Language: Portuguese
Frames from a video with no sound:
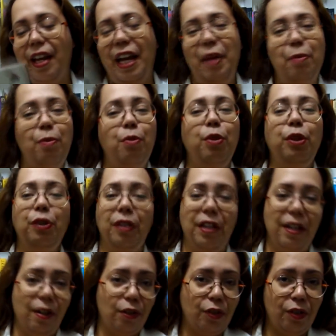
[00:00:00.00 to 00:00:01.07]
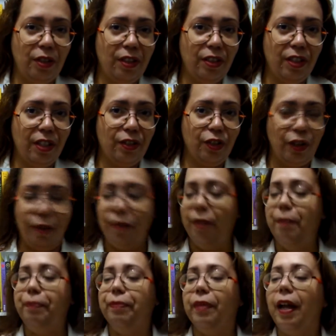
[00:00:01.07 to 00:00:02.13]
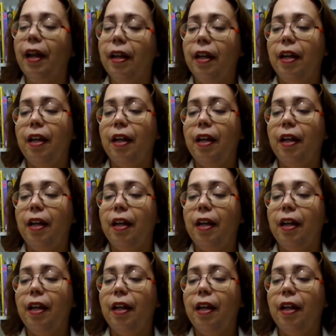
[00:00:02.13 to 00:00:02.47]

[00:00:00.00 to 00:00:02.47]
É muito legal a sua iniciativa, tá?